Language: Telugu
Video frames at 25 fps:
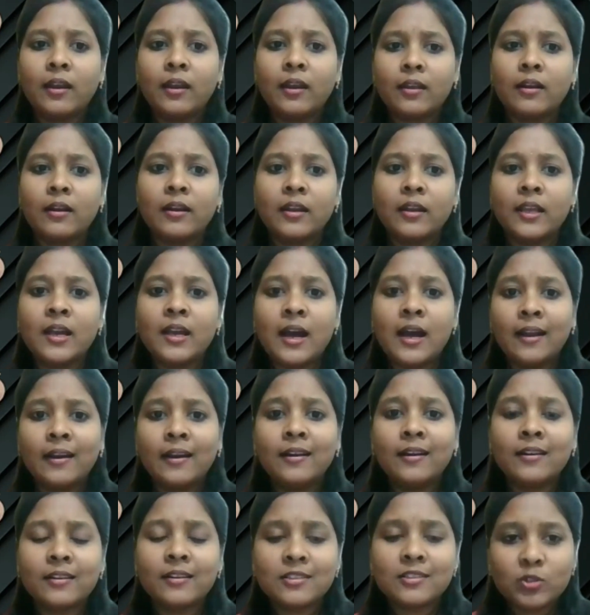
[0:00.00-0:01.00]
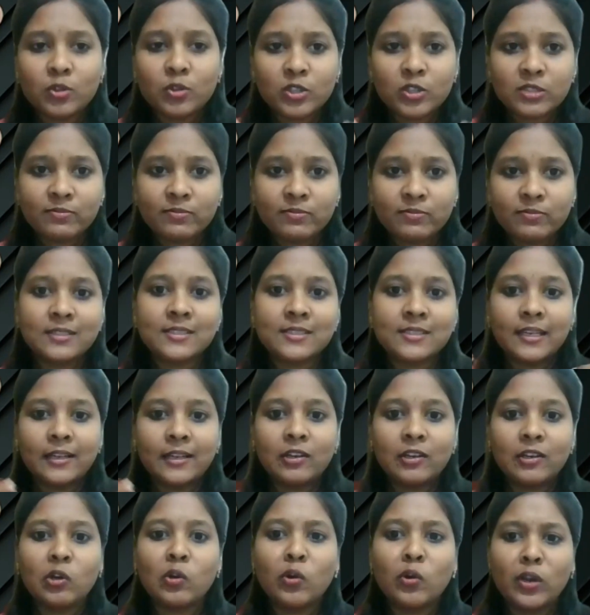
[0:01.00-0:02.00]
ఏంటి అంటే అన్రిసోర్స్ఫుల్
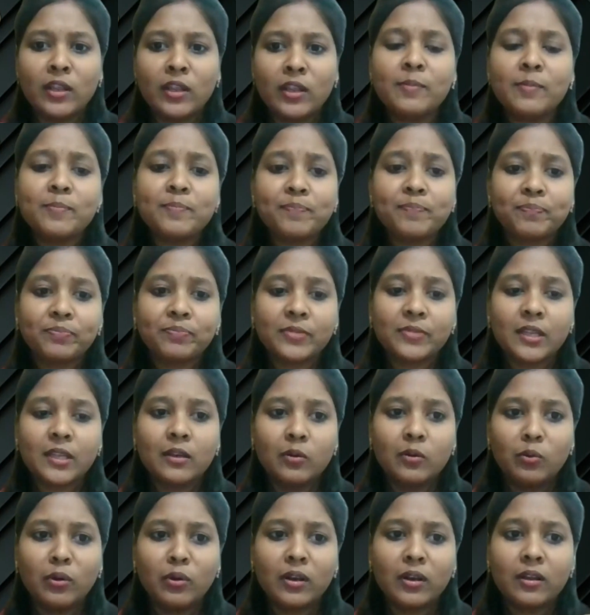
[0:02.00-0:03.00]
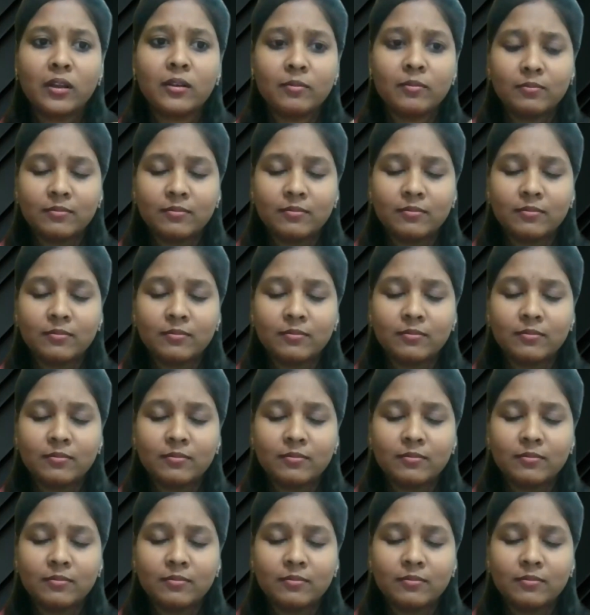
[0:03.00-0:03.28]
స్టేట్ లోని ఉన్న